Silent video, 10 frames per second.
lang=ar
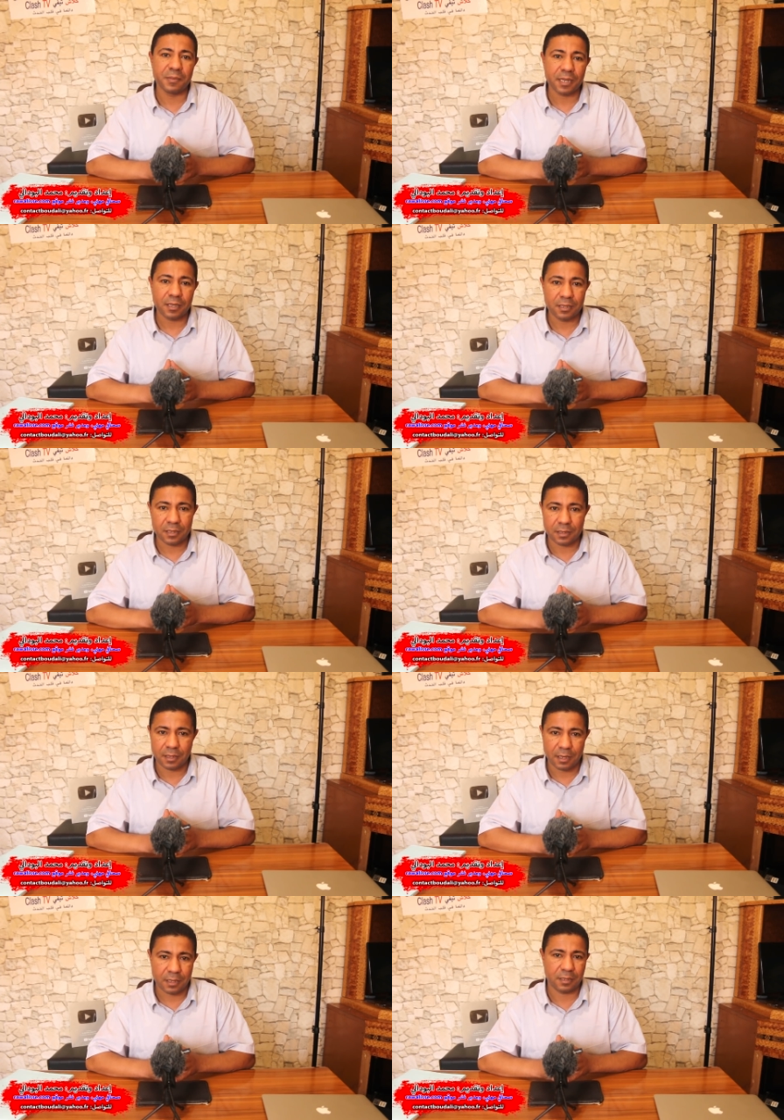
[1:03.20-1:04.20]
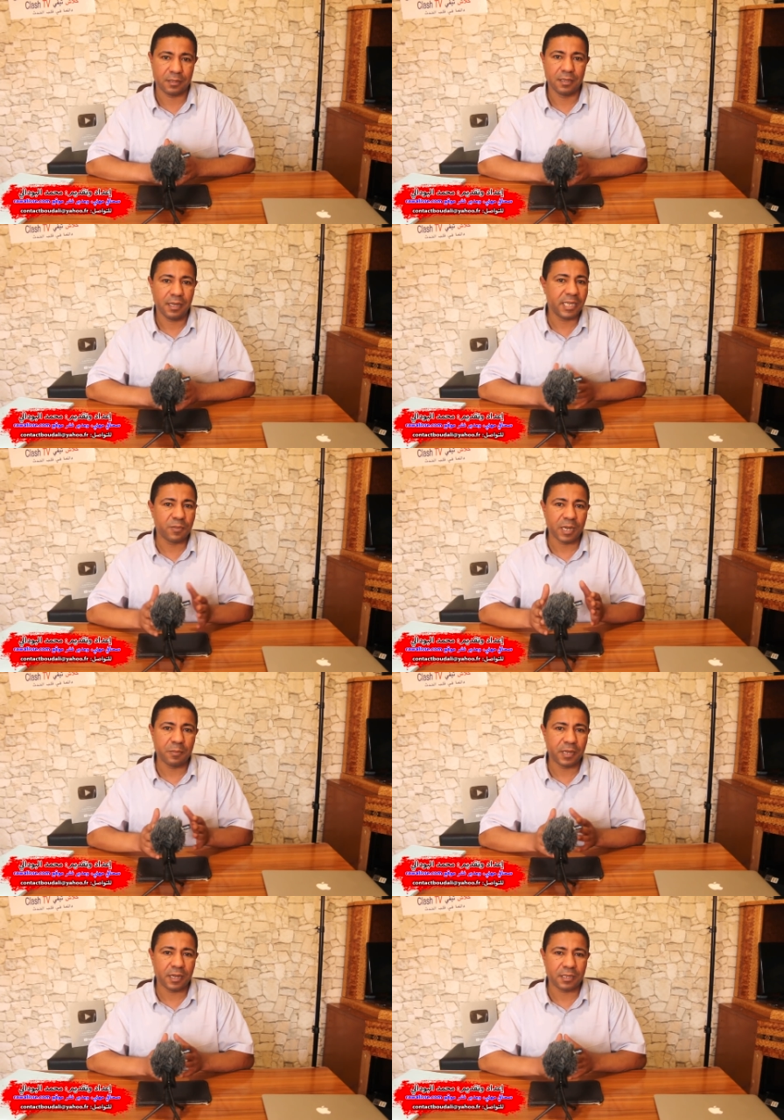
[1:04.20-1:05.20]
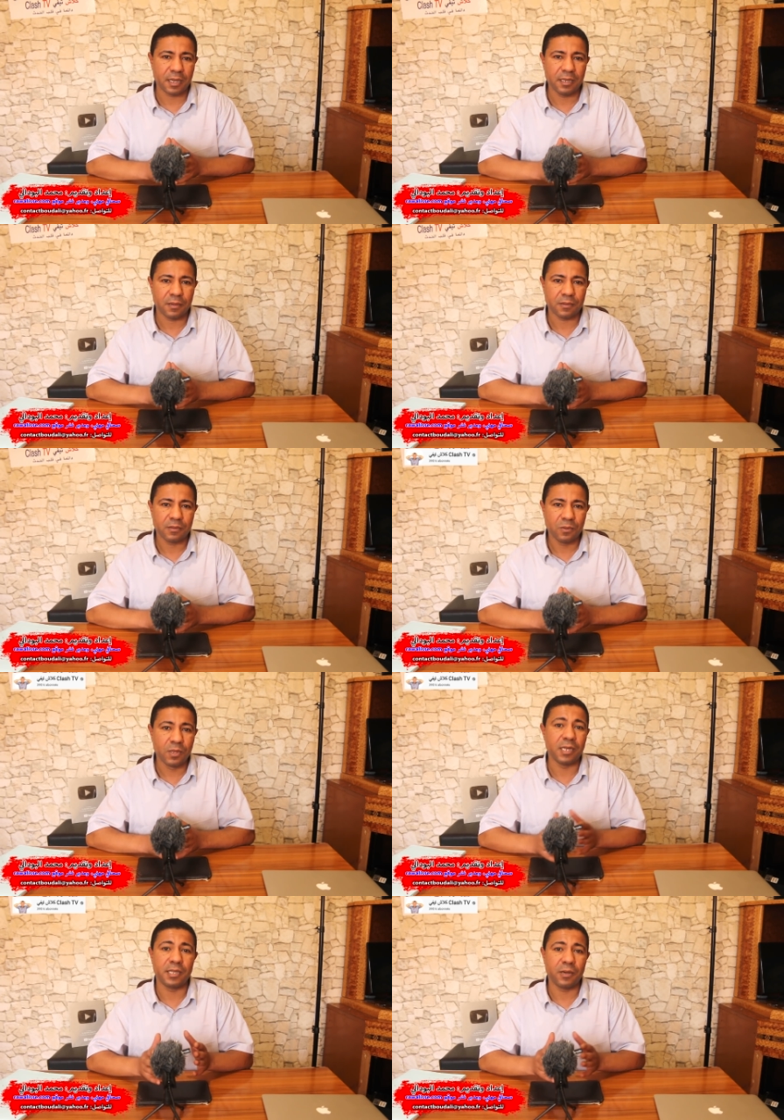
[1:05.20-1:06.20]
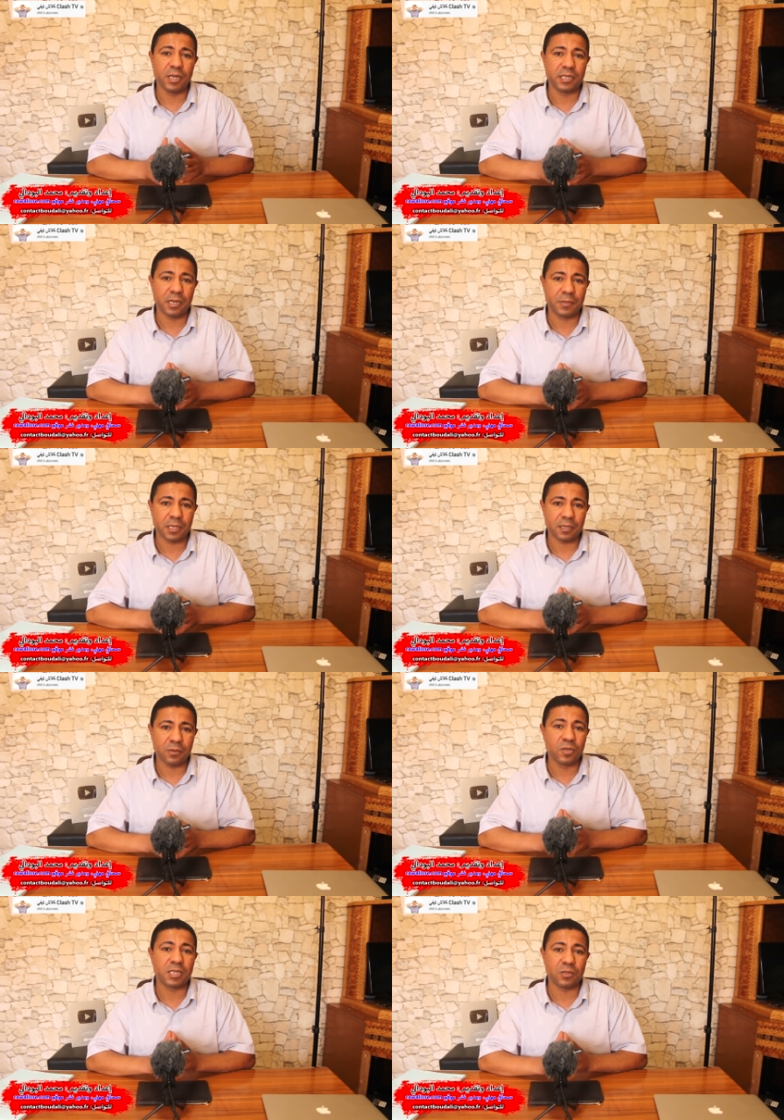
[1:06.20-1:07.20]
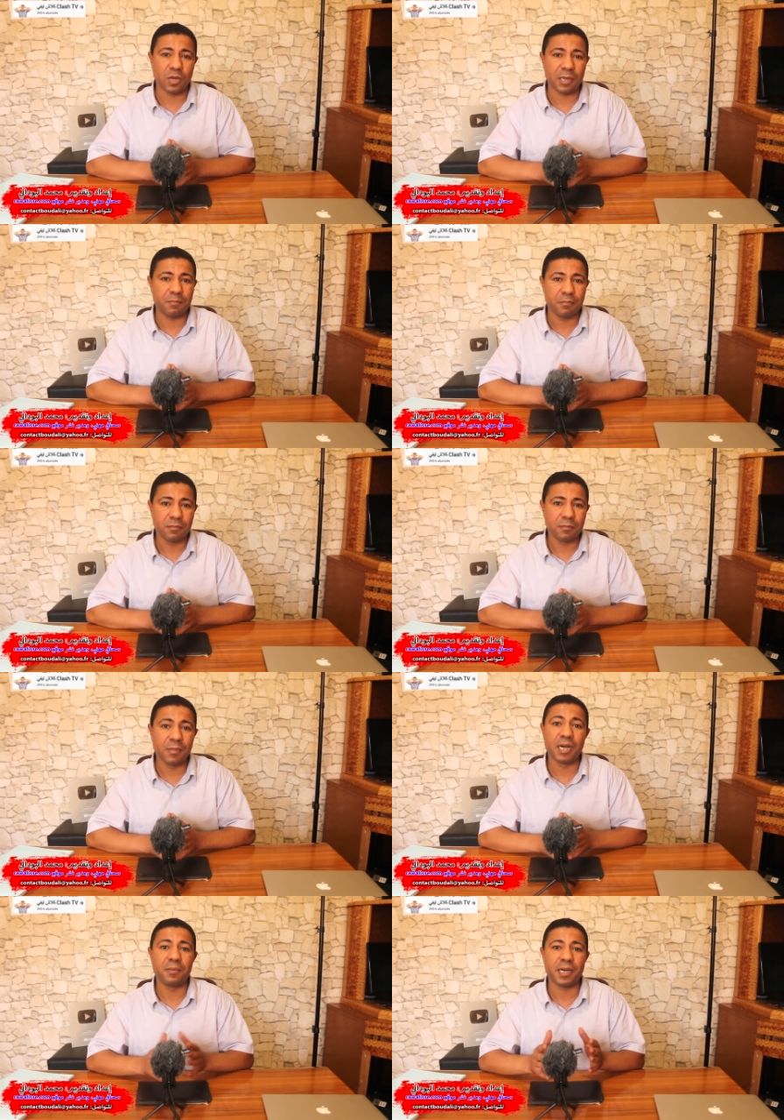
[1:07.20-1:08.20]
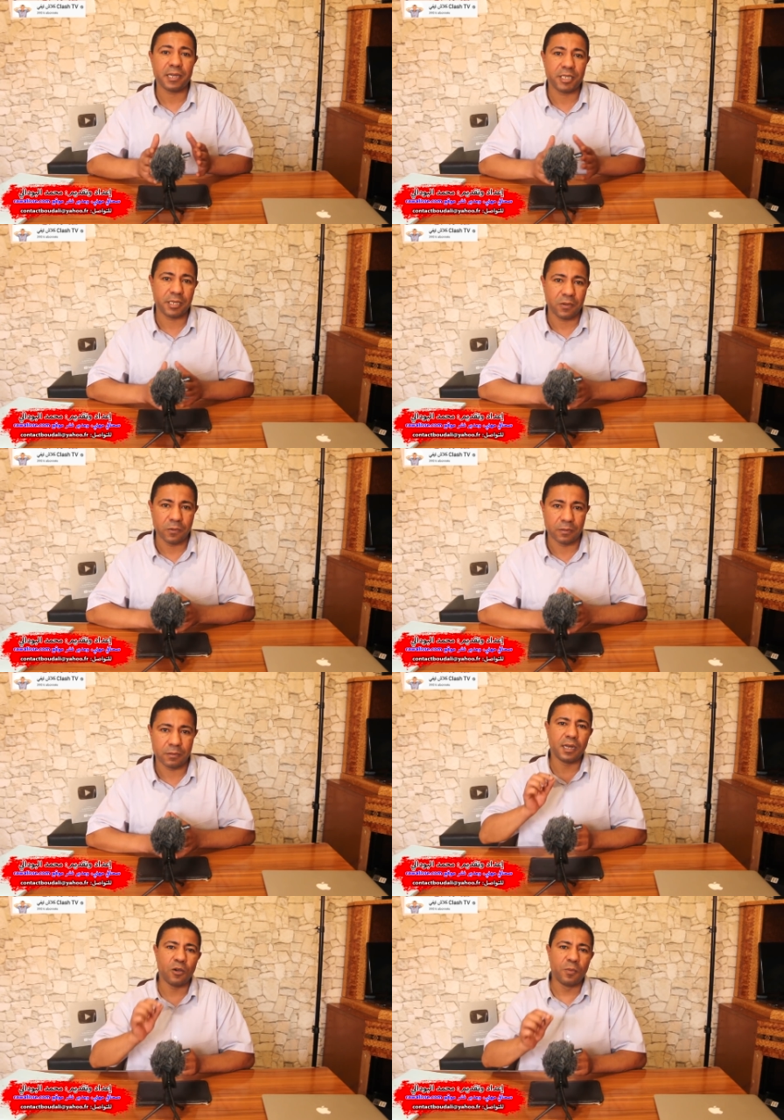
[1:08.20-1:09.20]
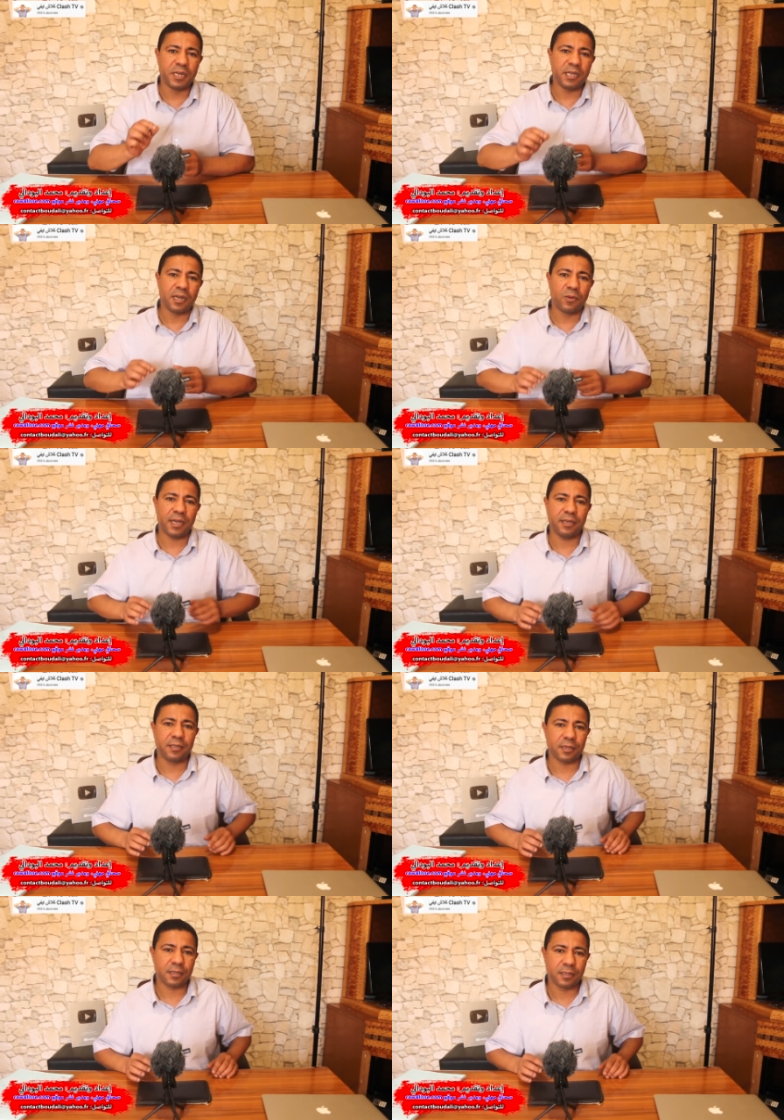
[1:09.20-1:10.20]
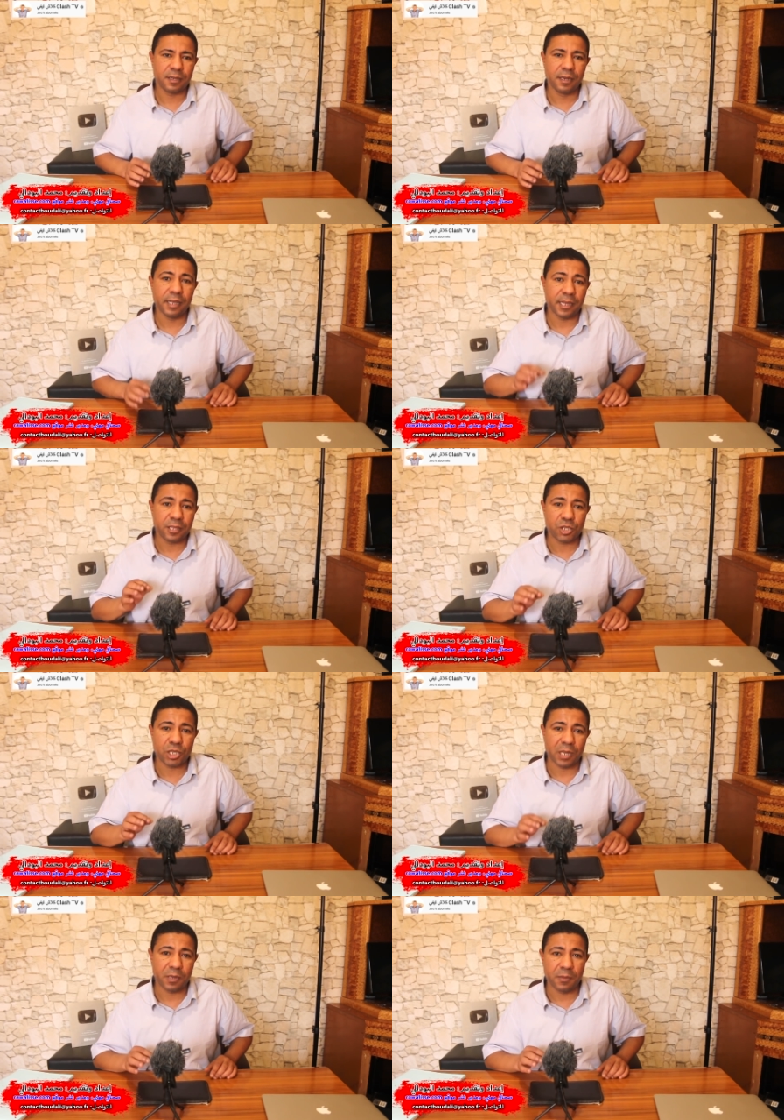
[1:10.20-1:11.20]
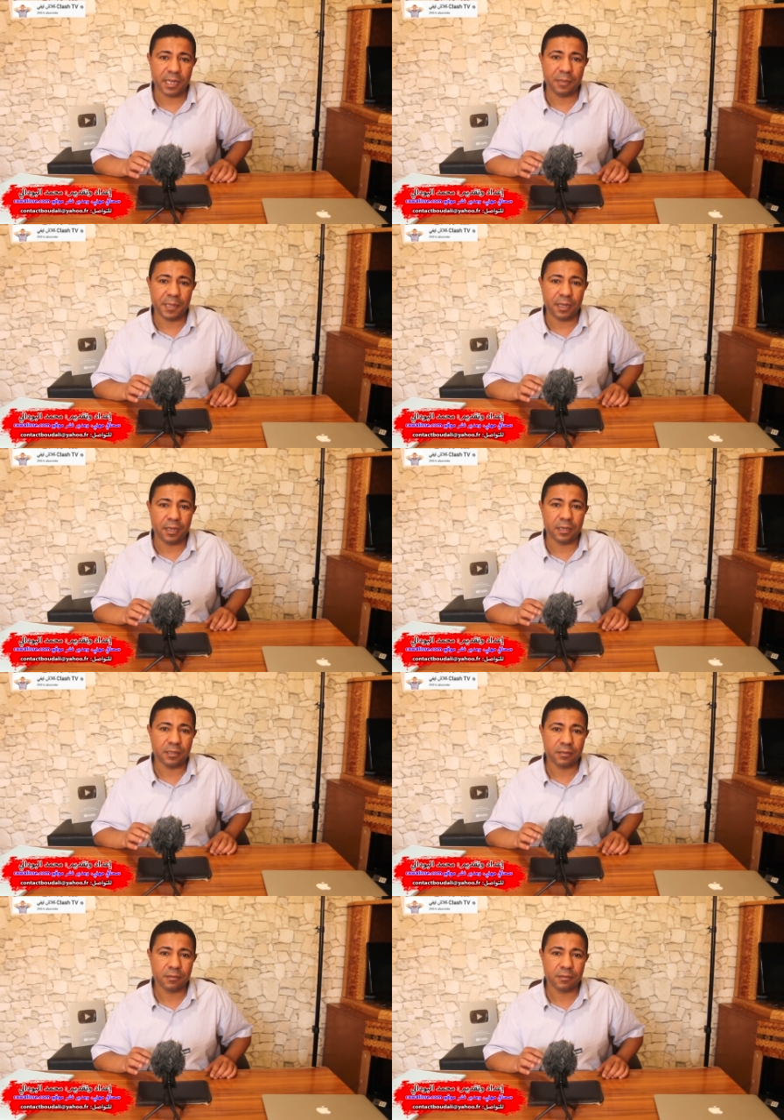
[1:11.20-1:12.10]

من قضية الصحراء حيت ما عمرها تغيروا والعداوة ثابتة والصواب ما باقيش يكون الأمنية الوحيدة اللي عند الشعب المغربي الآن